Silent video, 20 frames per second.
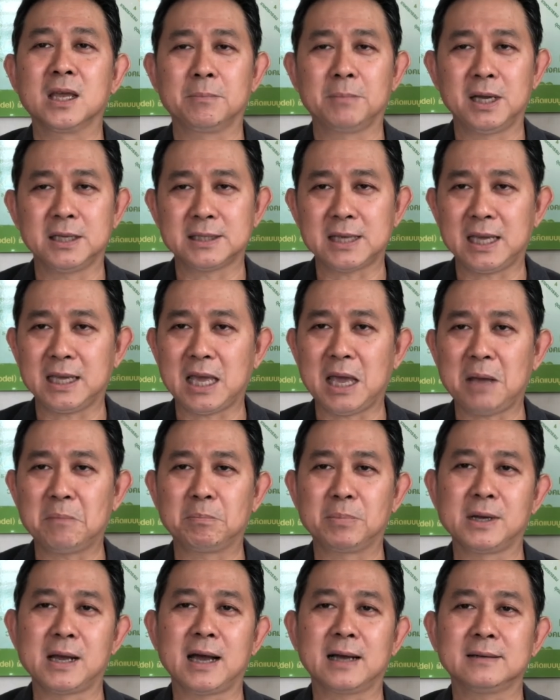ไม่ใช่แค่
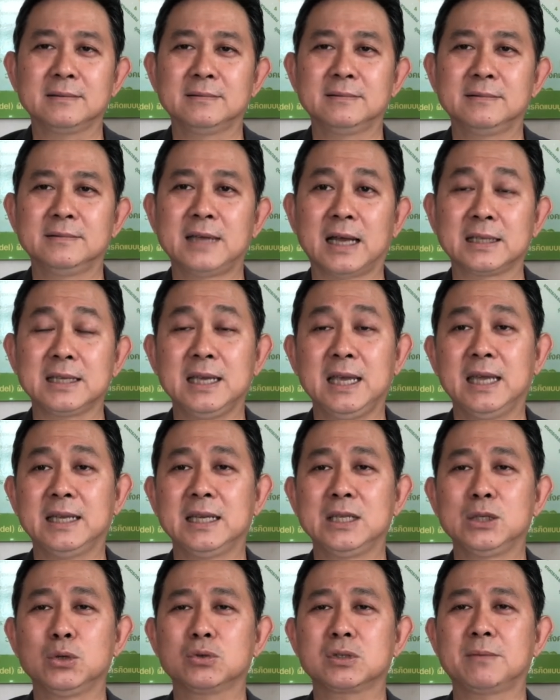เปลือกอย่างที่เห็น
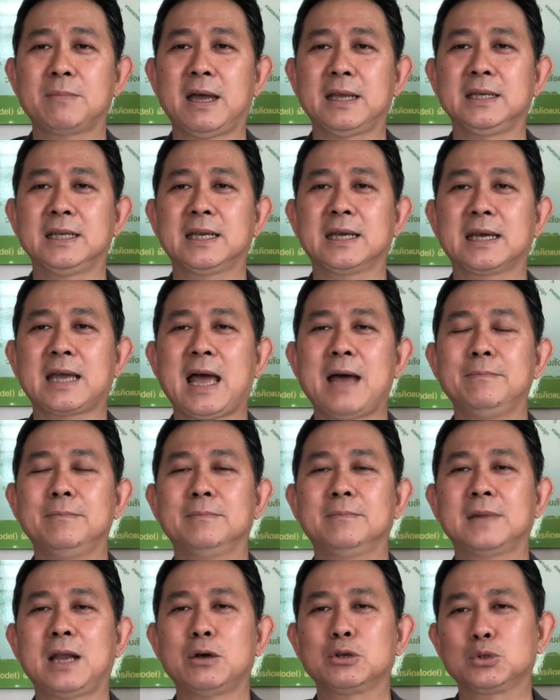ในยุคสมัยนี้นะครับ
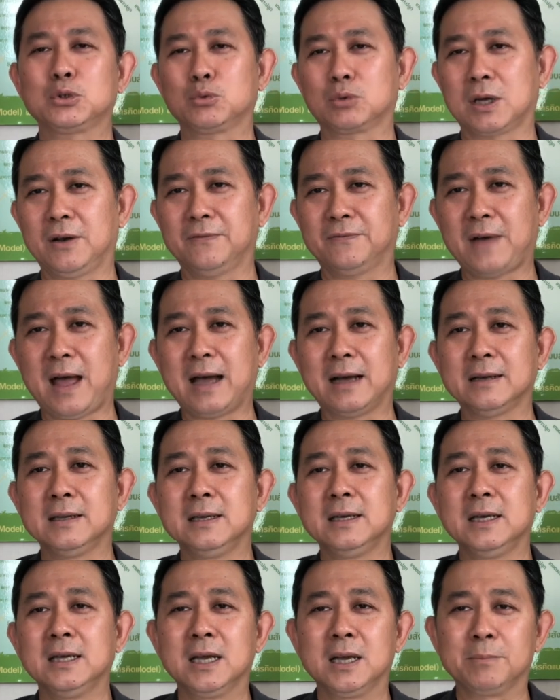เราสู่กันฟัง
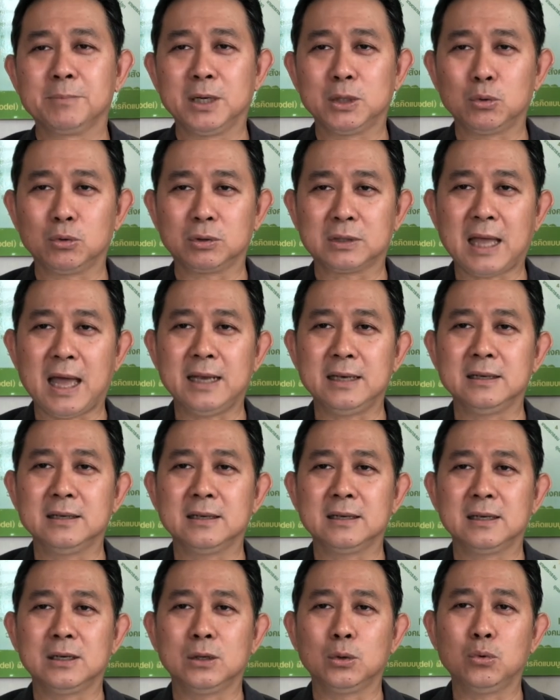เพื่อทุกท่าน
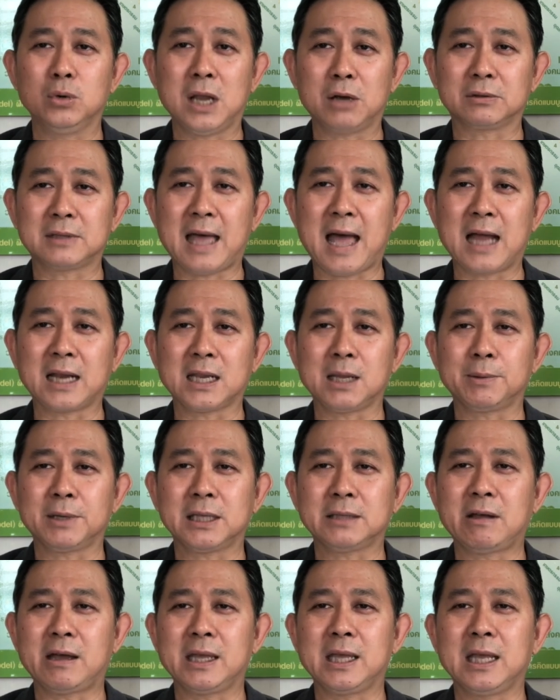รู้แนวทางจะพั
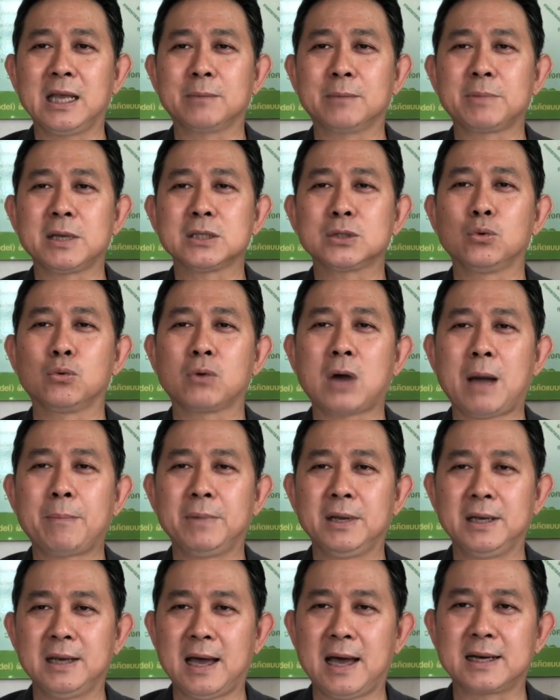ฒนาเองไปสู่ความ
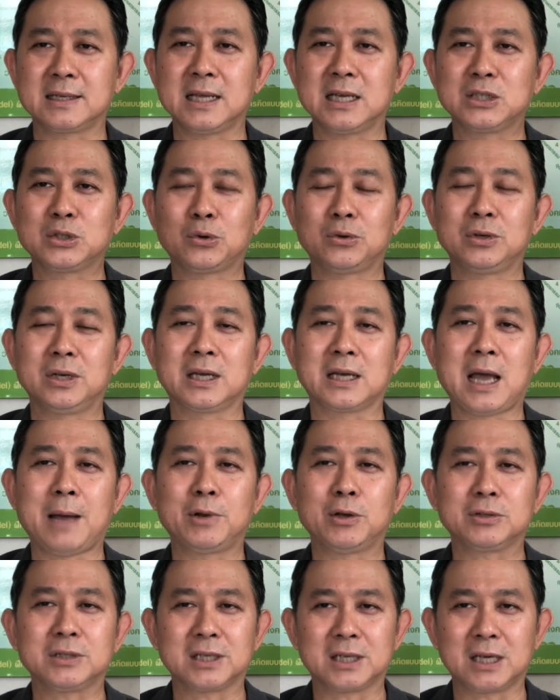เป็นอริยชนนะครับ
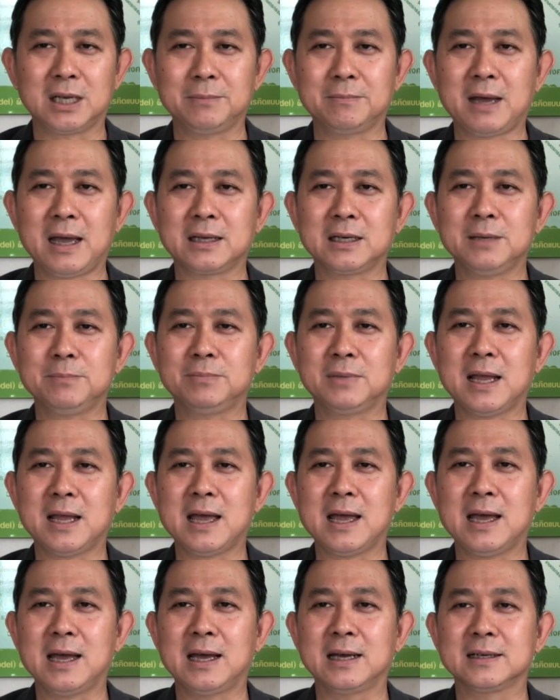เราเจอกันใหม่คลิปห
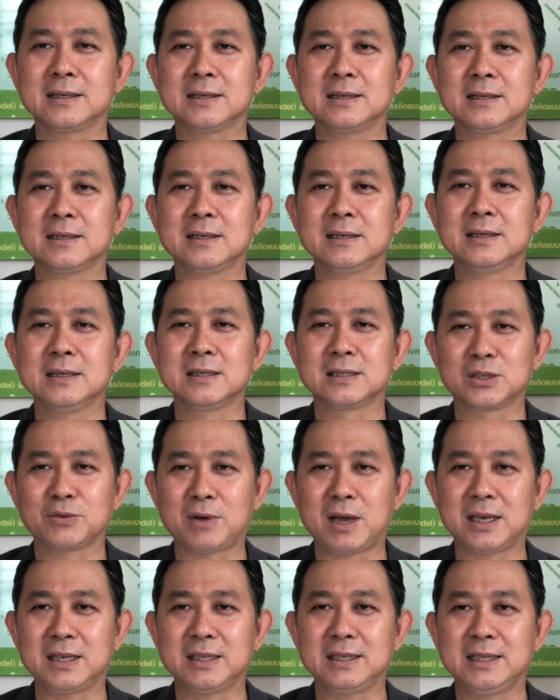น้า ส
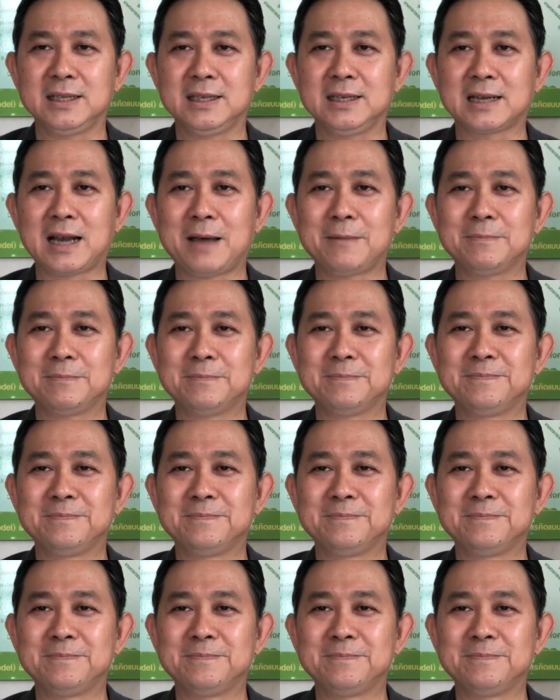วัสดีครับ